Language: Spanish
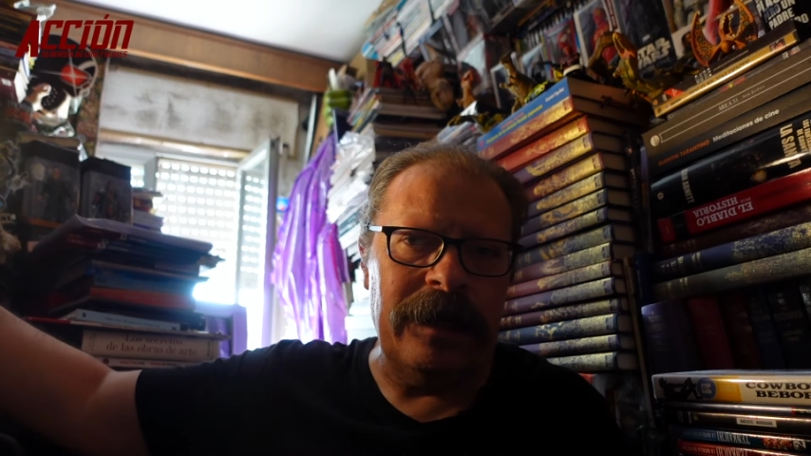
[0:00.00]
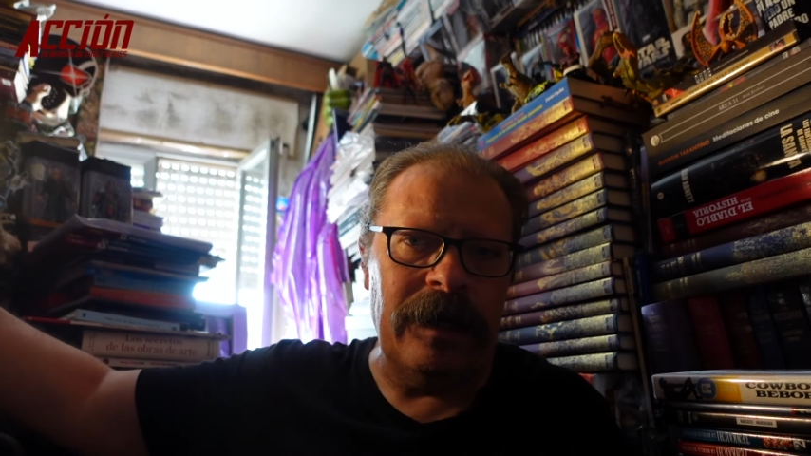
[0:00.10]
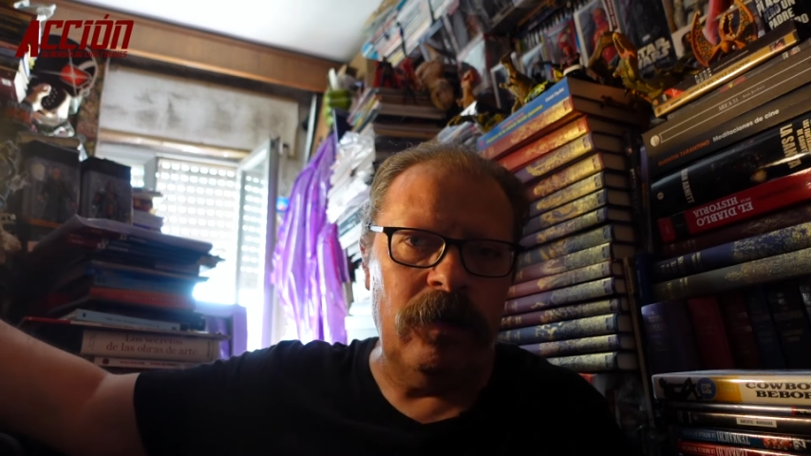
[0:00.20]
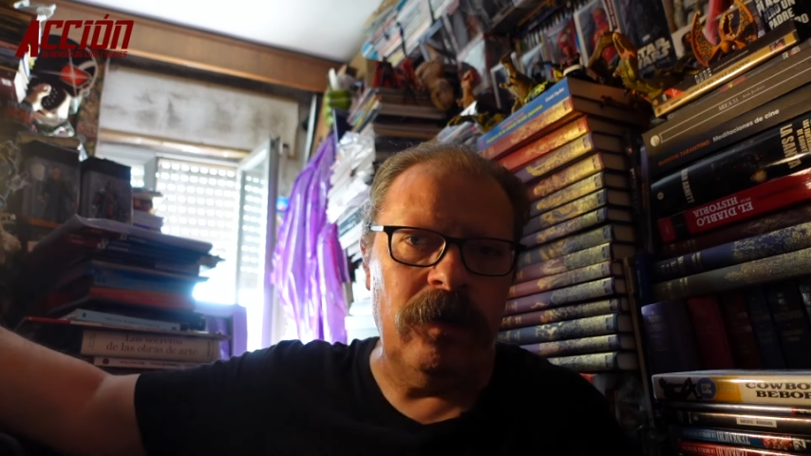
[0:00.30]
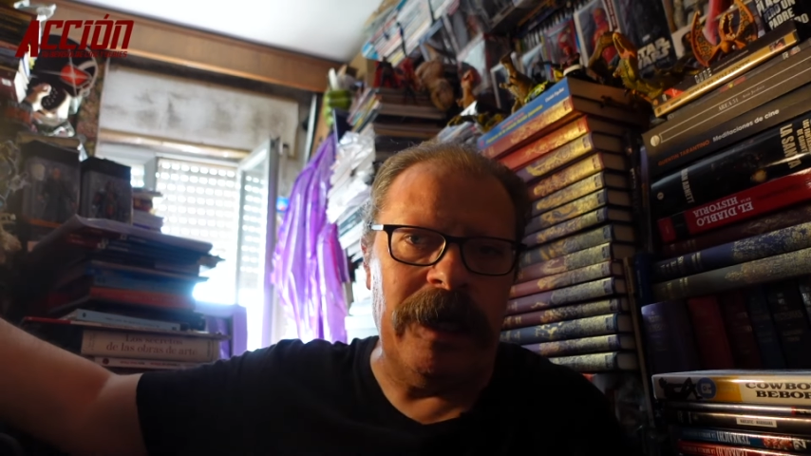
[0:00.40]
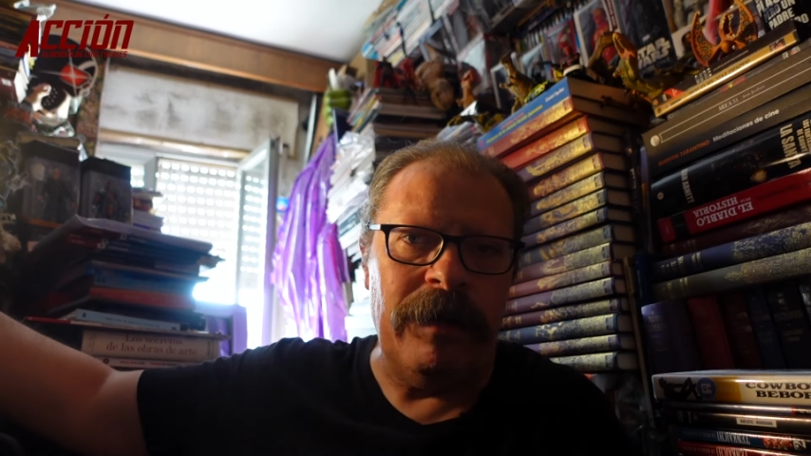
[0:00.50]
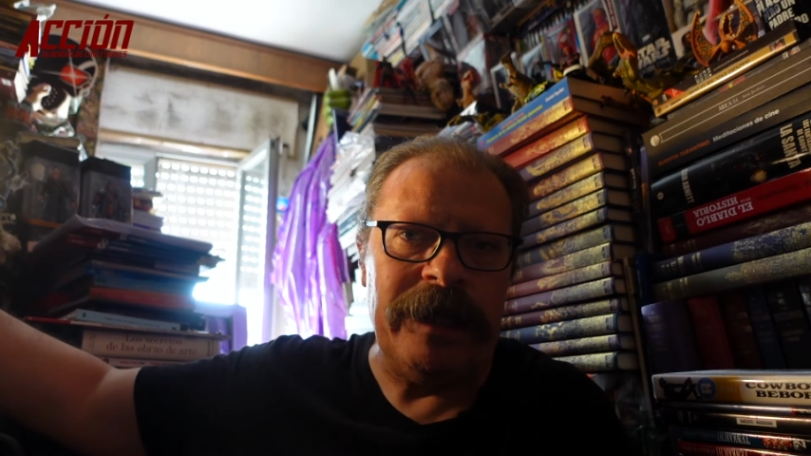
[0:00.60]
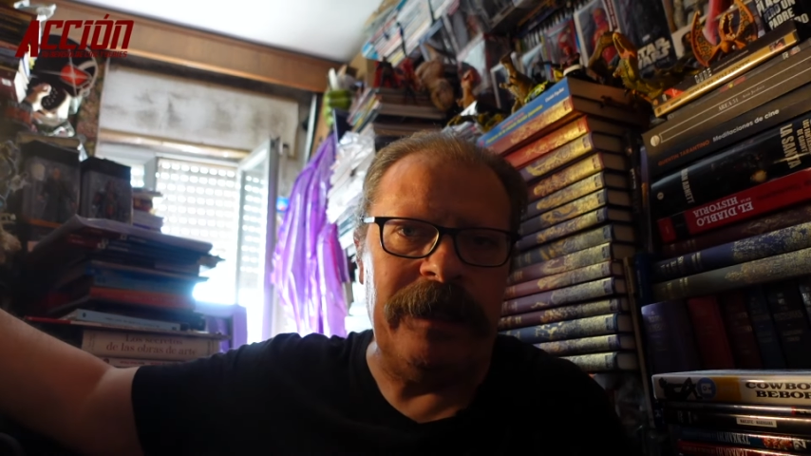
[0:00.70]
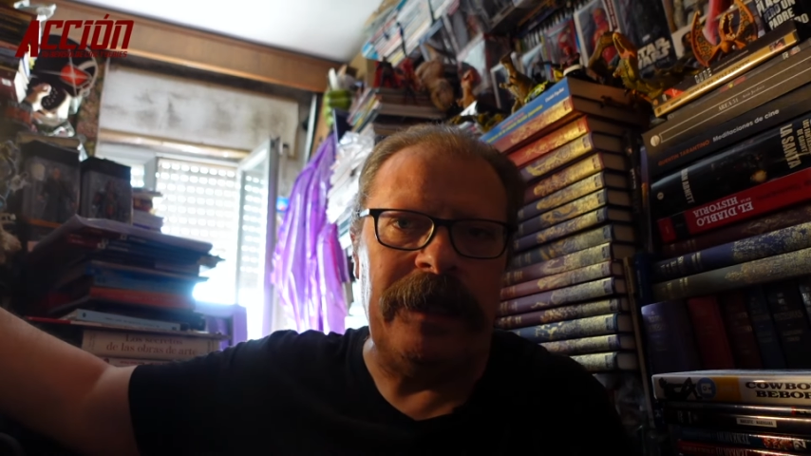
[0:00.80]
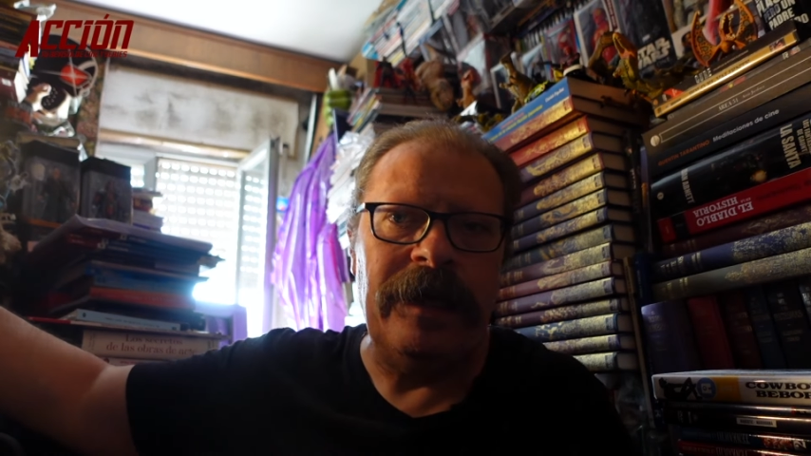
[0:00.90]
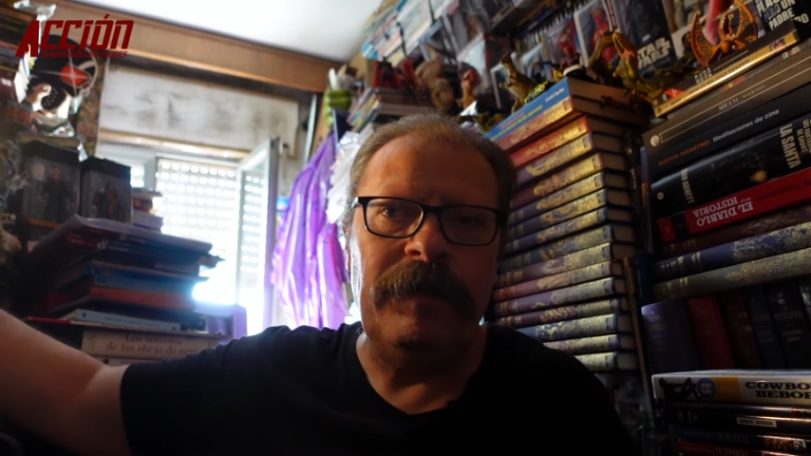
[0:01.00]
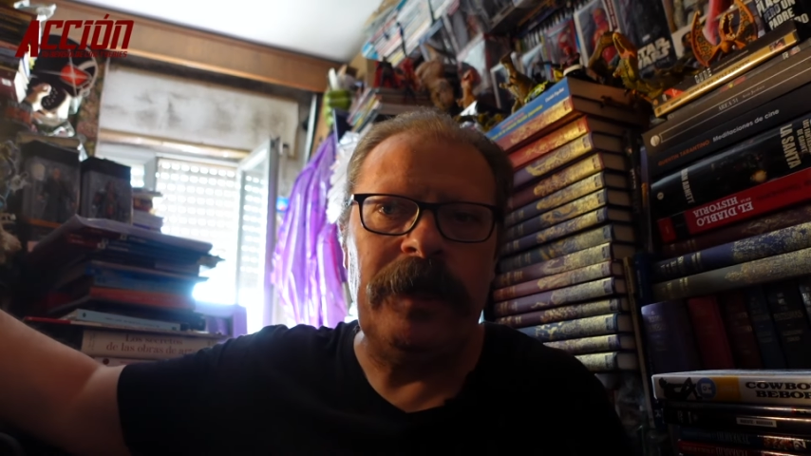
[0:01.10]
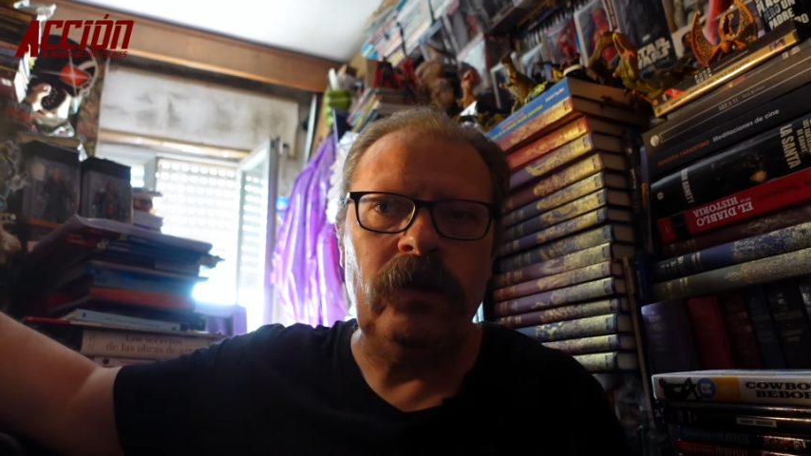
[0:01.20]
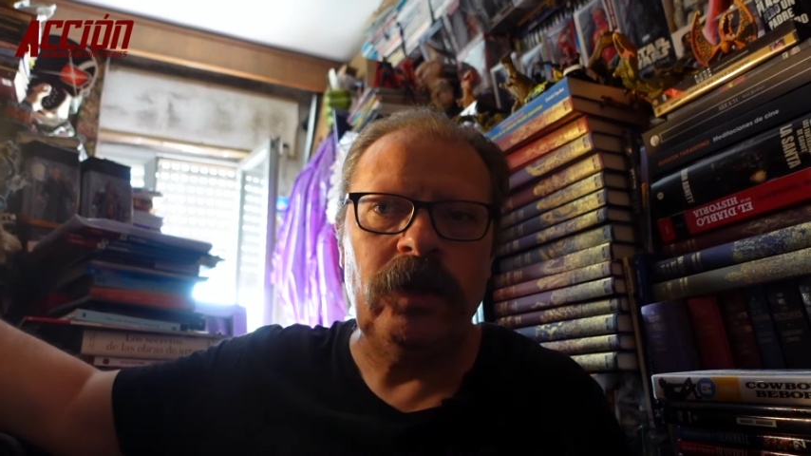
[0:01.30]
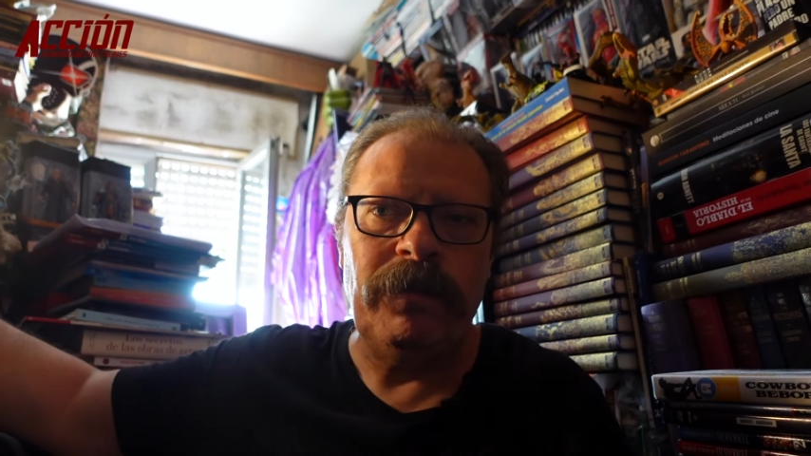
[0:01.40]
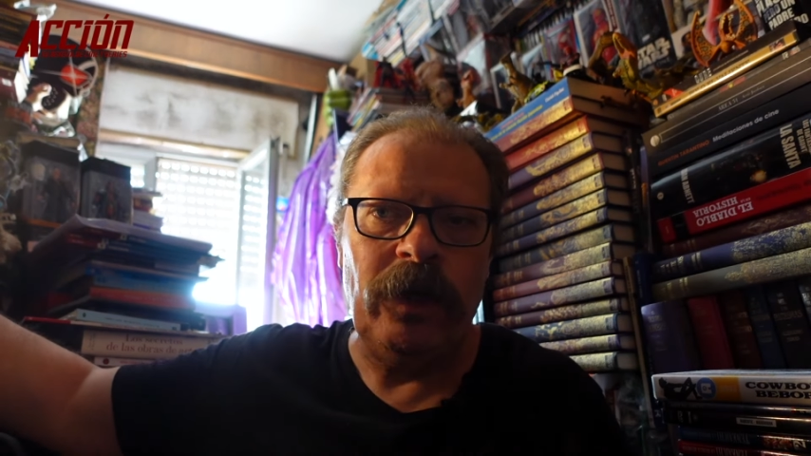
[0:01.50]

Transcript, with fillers: acabó la batería, amigos,